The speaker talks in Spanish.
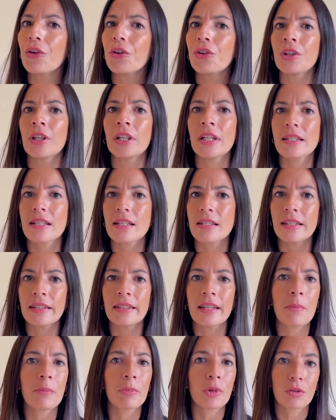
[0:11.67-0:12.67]
¿Dónde
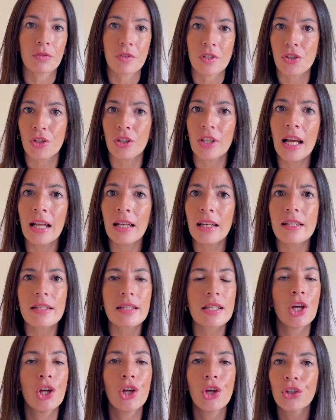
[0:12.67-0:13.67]
necesitan profesionales?
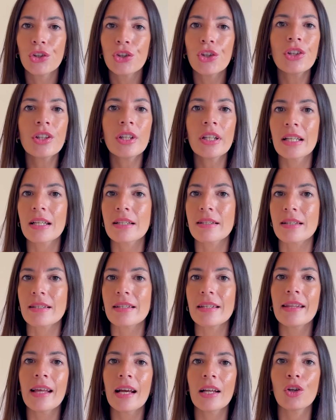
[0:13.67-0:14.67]
donde
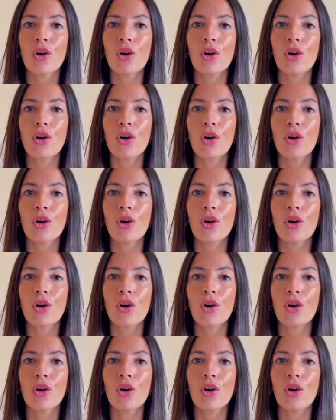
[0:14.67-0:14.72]
necesitan